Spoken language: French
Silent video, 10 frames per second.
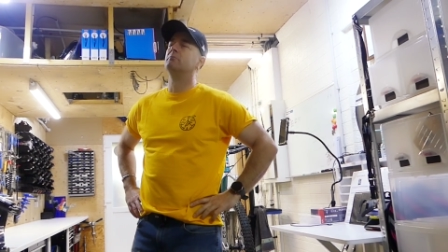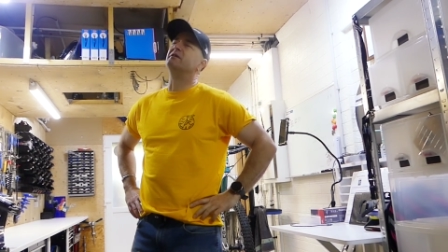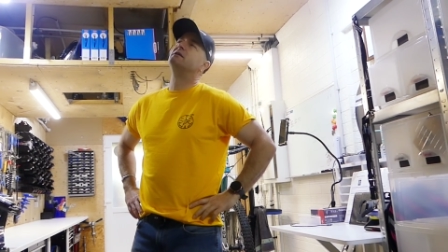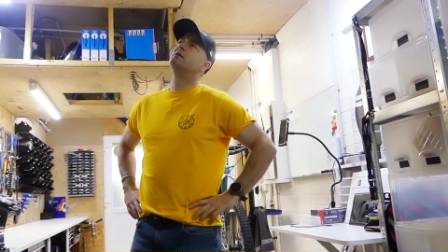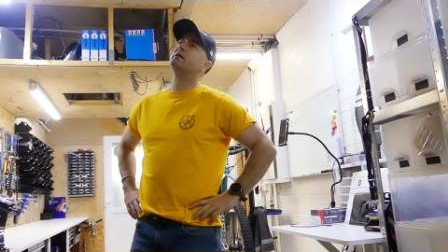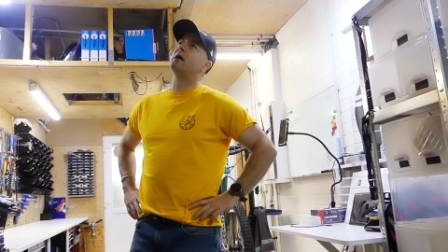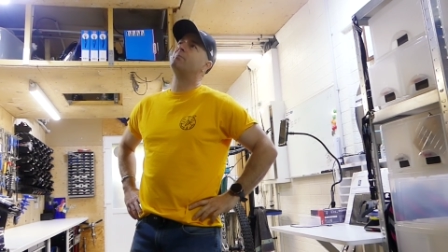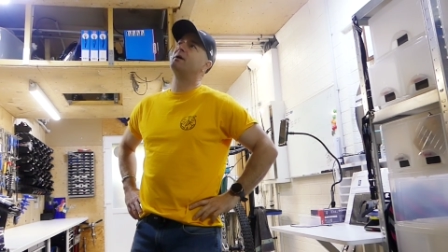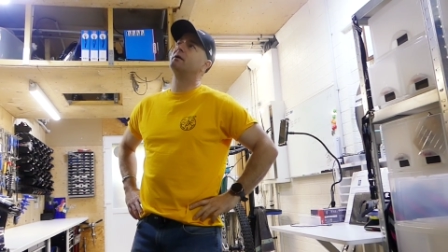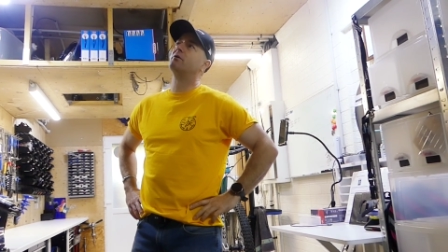Mais si t'en as
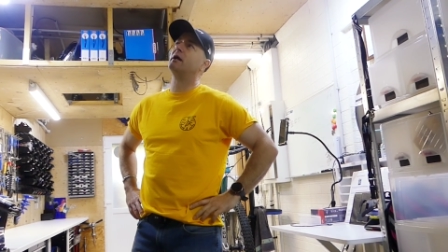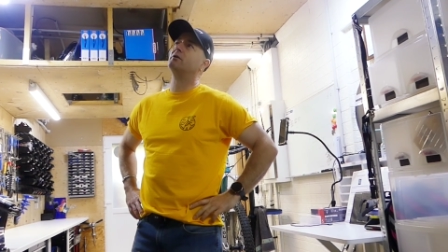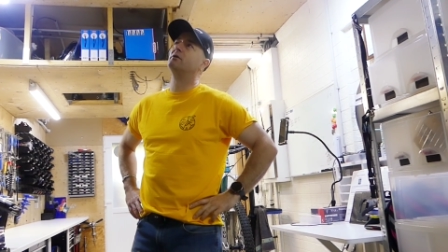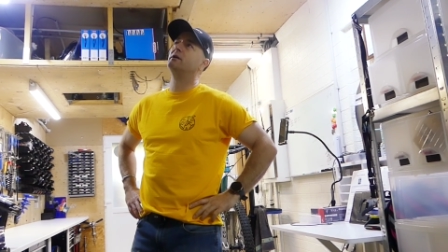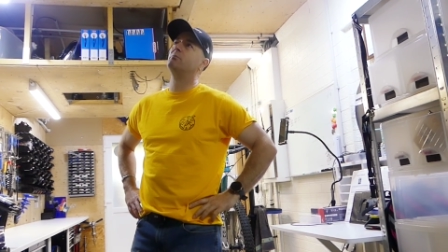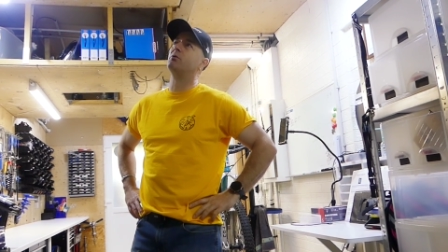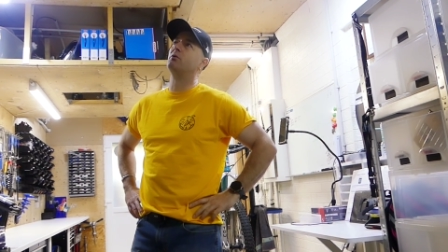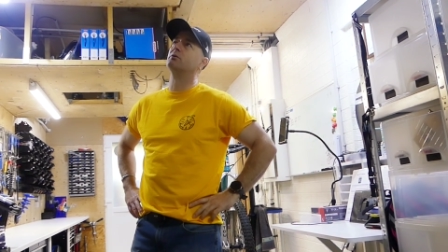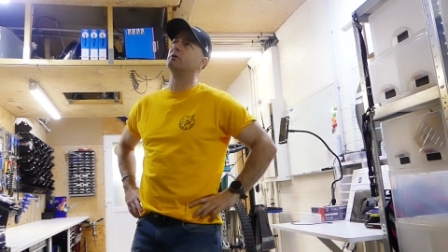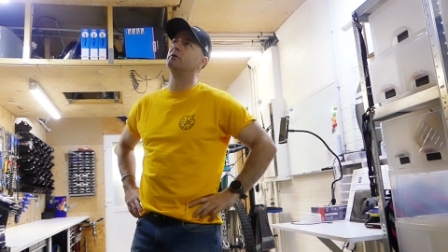plein dans l'atelier,
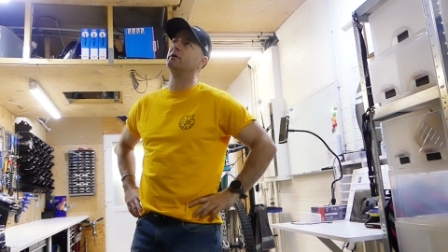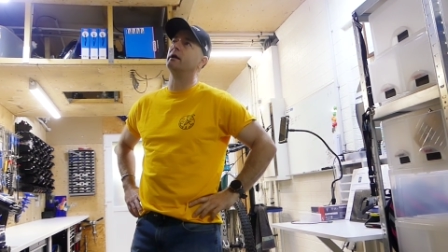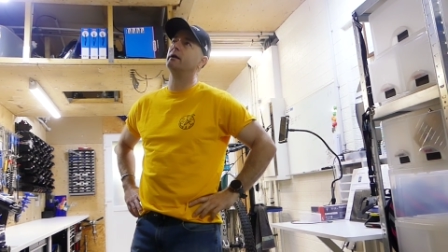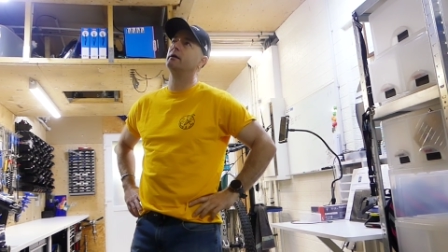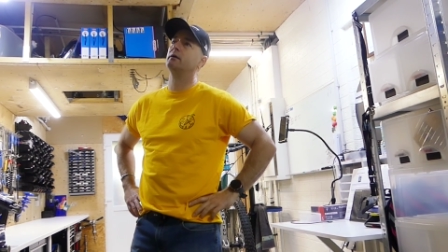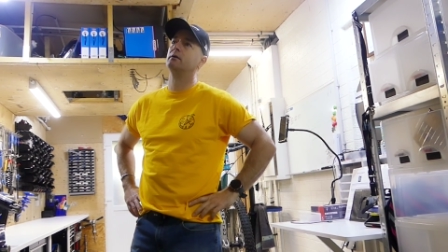pourquoi on t'en donnerait